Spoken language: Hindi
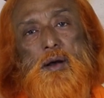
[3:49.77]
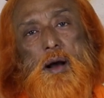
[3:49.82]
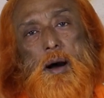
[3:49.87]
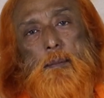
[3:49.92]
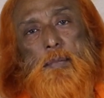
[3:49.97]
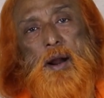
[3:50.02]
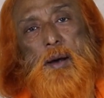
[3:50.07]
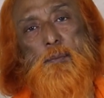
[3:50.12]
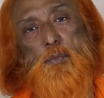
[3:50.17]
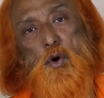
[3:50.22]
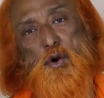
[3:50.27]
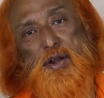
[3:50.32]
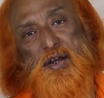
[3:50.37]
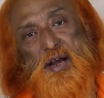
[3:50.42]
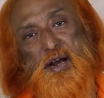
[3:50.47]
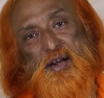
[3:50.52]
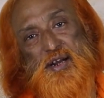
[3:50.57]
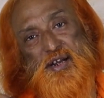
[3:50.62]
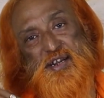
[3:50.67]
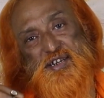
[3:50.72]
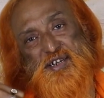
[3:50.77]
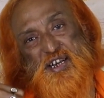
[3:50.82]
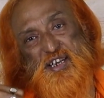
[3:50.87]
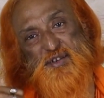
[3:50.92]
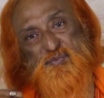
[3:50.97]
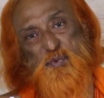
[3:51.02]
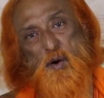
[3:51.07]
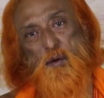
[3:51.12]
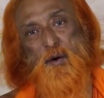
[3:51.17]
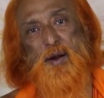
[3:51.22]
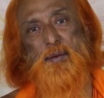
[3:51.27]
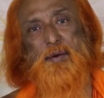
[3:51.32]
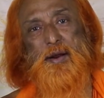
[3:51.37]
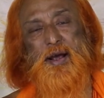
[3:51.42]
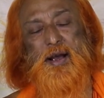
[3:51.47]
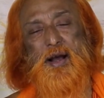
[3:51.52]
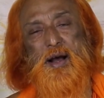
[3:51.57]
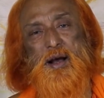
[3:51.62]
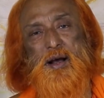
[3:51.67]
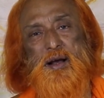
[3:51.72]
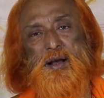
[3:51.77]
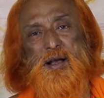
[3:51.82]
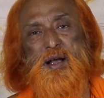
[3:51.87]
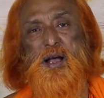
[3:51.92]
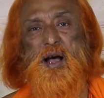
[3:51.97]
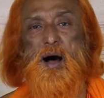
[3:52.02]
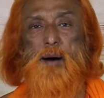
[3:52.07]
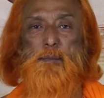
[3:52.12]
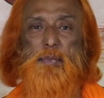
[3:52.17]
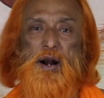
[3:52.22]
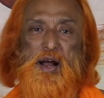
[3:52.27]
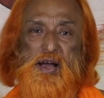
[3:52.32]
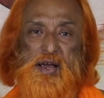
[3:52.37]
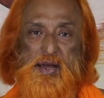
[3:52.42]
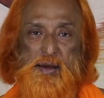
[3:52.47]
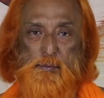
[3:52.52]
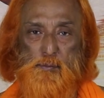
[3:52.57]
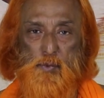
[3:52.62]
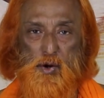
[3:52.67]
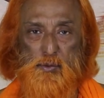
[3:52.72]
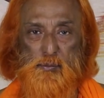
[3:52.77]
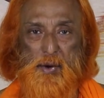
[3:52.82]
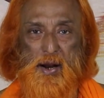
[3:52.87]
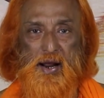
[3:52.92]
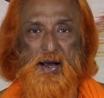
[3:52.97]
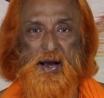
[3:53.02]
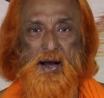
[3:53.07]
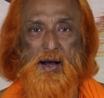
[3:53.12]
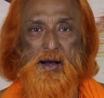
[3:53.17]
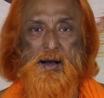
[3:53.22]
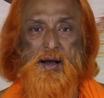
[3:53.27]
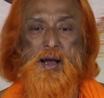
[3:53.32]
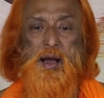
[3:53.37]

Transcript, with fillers: हमारा बॉडी का रेजिस्टेंस पावर बढ़ेगा हमारा हिम्मत बढ़ेगा